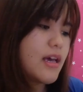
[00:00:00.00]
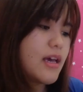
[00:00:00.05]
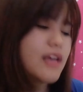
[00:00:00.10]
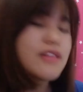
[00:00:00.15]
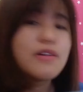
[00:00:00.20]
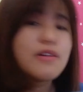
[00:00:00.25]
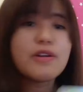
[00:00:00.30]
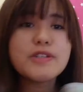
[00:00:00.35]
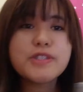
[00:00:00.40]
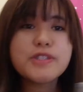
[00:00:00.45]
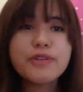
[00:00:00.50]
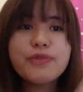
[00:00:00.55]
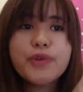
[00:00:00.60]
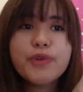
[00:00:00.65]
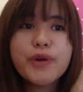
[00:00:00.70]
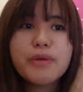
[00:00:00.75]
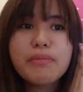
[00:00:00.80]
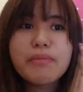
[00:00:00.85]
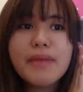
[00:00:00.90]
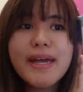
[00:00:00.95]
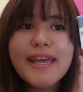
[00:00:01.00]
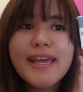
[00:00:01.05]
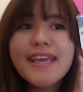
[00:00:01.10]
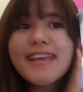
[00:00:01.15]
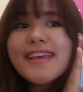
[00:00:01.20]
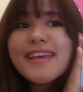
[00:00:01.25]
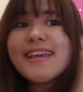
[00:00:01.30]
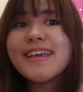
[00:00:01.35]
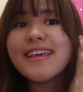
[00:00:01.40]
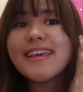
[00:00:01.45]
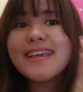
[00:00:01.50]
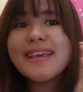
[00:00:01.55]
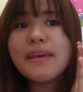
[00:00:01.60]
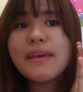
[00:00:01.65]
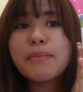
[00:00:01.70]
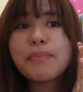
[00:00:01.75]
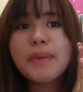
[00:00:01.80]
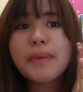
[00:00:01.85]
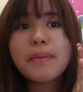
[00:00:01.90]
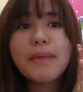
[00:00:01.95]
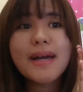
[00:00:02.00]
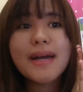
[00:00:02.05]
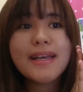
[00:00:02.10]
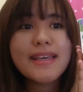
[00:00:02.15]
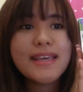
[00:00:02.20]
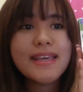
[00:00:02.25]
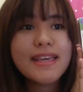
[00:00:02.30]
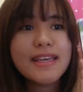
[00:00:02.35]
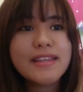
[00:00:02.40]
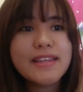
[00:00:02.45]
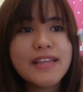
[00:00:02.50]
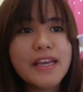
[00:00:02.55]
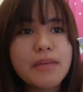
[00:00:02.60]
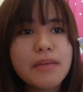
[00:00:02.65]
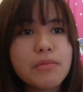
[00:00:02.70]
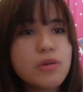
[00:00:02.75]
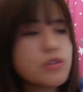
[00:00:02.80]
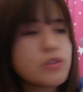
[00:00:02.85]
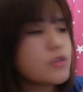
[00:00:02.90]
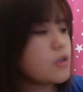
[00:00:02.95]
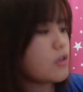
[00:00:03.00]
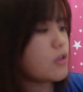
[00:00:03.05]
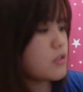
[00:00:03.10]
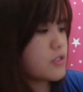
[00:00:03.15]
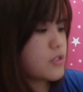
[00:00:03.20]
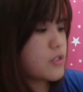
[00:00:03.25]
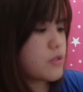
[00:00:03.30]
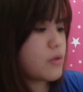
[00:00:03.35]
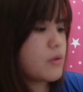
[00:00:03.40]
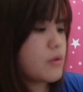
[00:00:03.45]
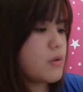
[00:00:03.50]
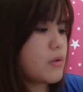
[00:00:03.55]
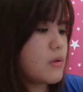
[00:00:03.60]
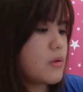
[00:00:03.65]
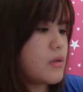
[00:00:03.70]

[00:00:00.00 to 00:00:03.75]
And also for my pamangkin, I bought also